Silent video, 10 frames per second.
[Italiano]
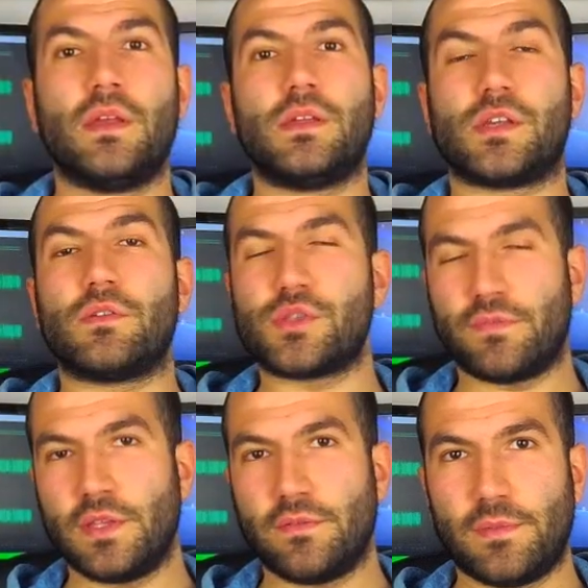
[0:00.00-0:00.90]
Se questo
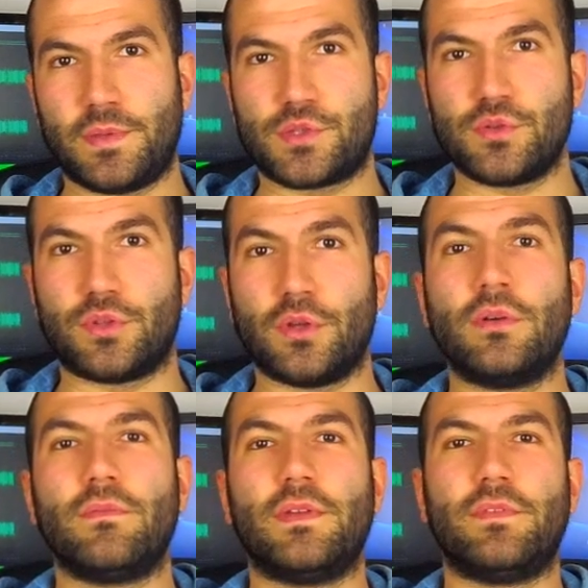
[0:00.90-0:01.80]
video vi è piaciuto
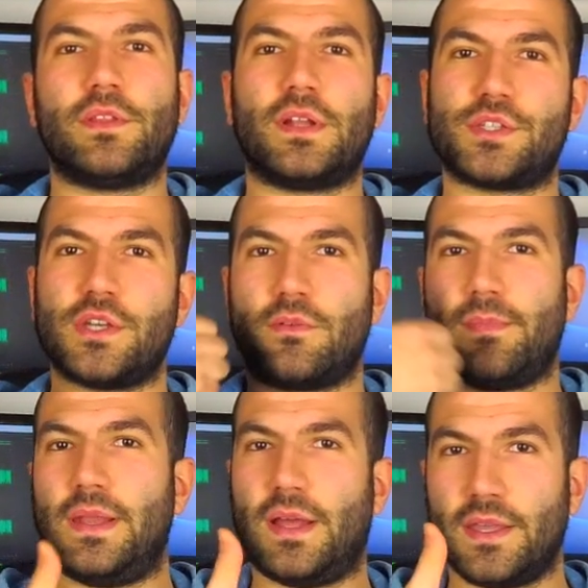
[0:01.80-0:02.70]
vi invito a lasciare un bel
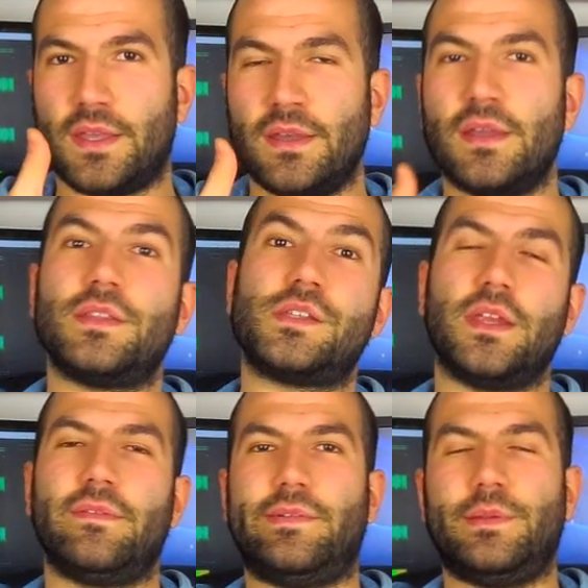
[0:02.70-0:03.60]
like e ad
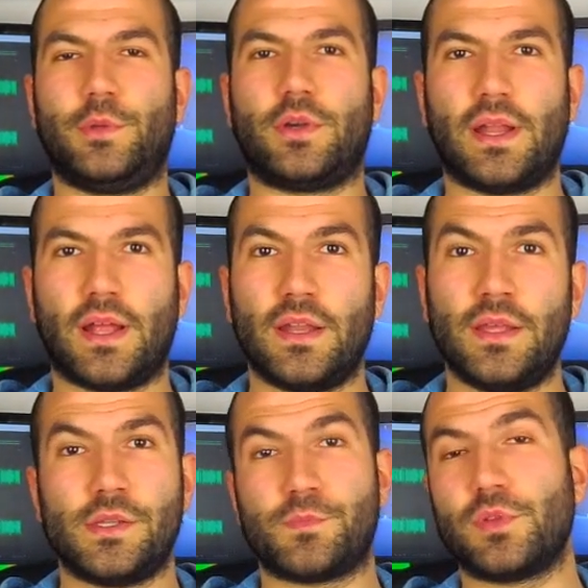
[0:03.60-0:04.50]
iscrivervi al mio canale
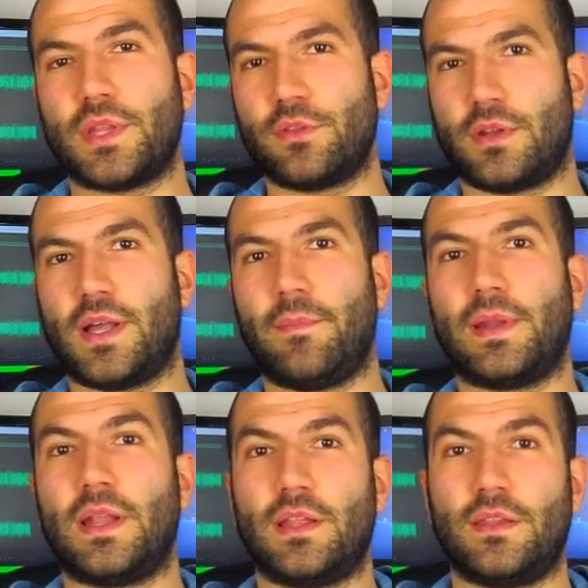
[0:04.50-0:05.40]
spuntando la
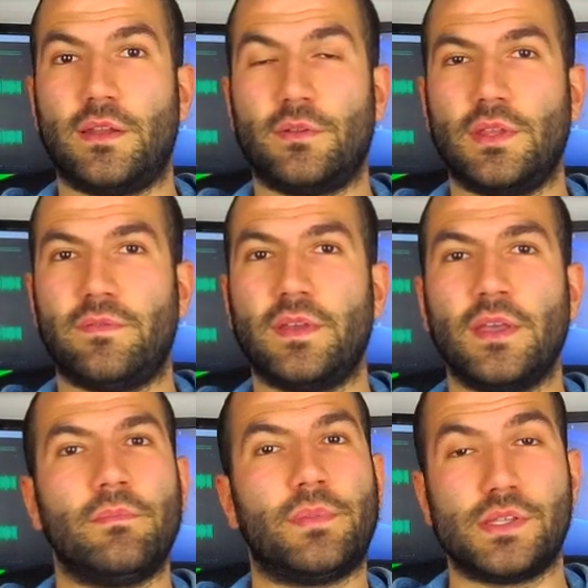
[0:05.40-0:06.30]
campanella delle notifiche
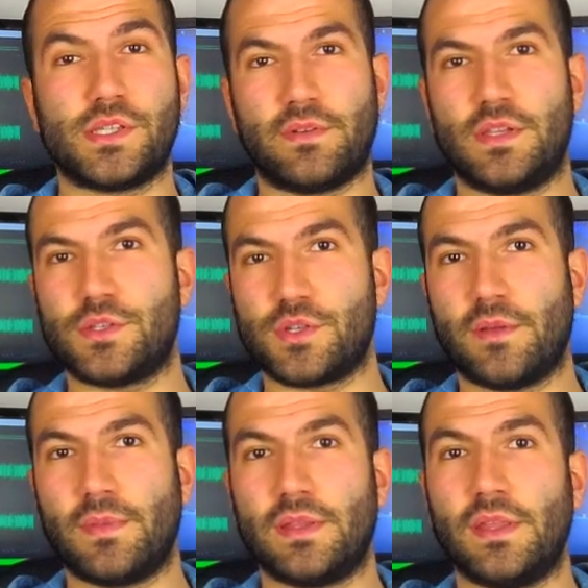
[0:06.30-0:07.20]
per ricevere gli
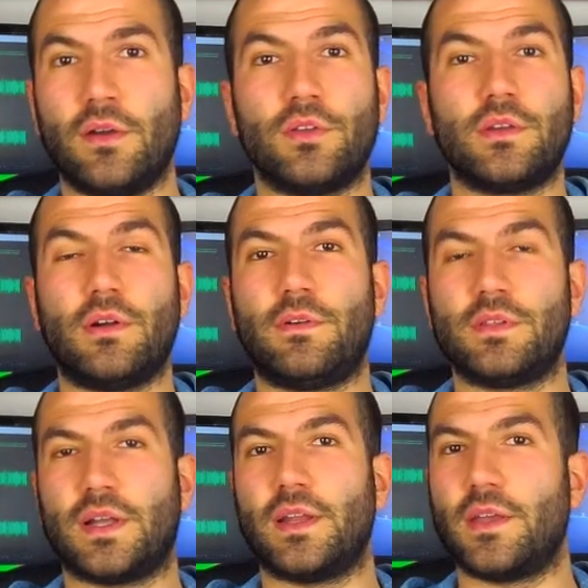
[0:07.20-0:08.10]
aggiornamenti ogni qualvolta
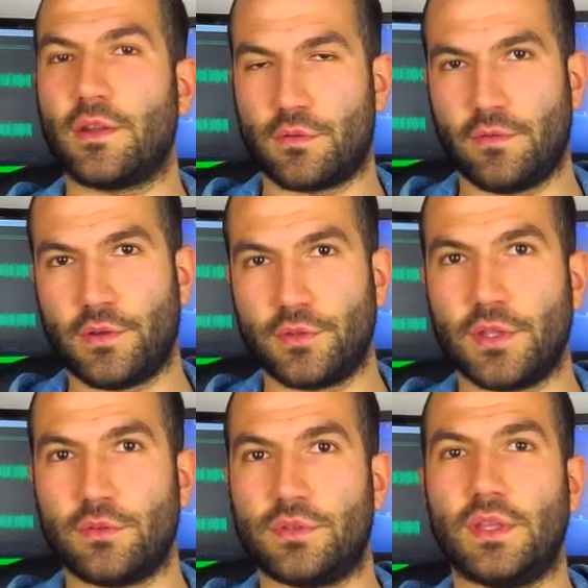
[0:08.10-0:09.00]
caricherò nuovi
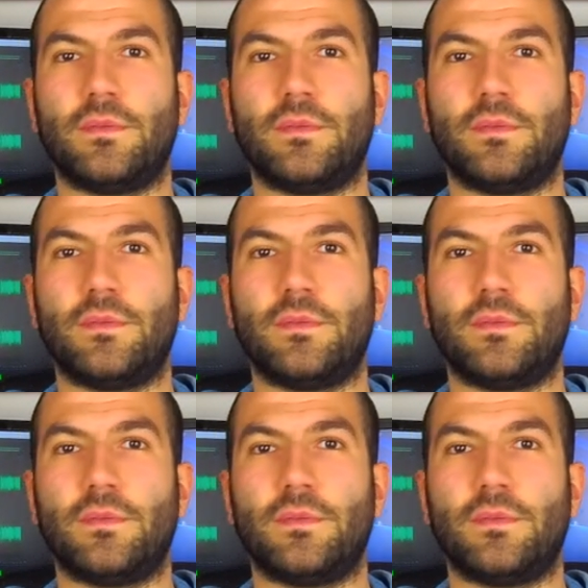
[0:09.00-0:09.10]
contenuti.